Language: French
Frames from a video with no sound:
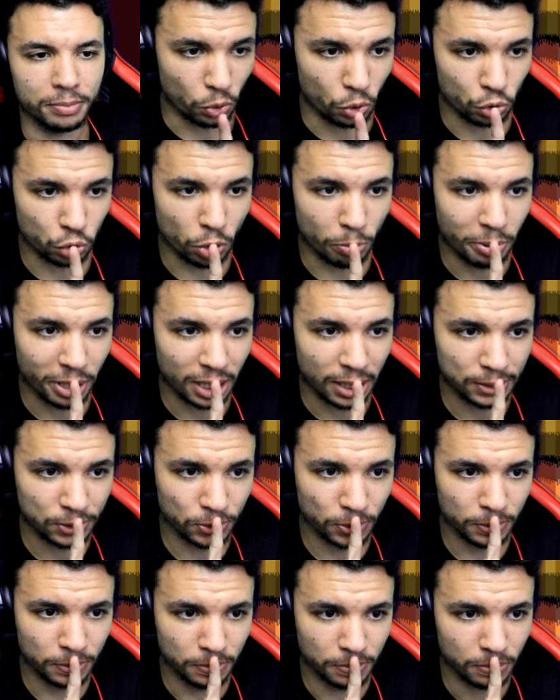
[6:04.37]
Pour que je repère la
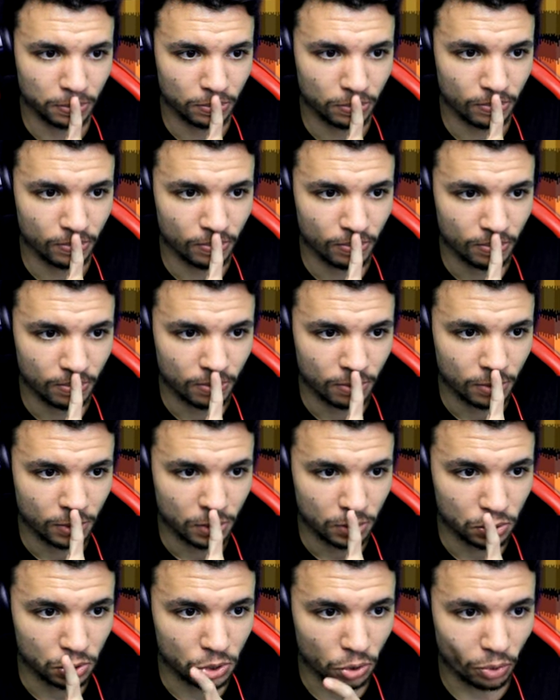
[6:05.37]
zone,
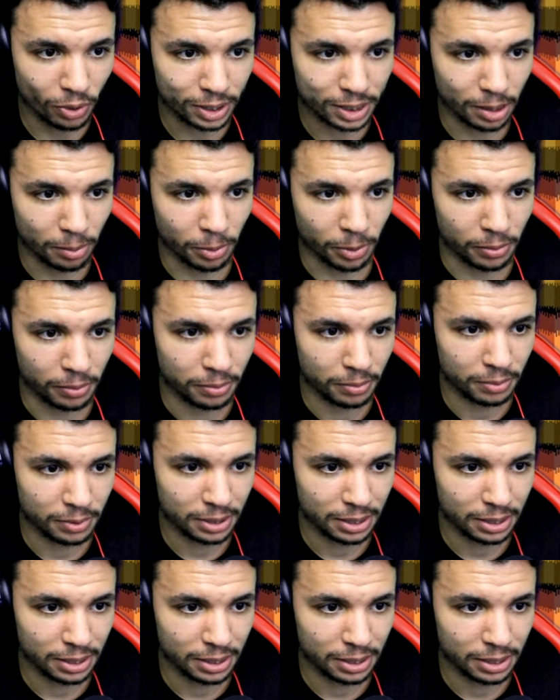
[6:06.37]
je crois que c'est bon.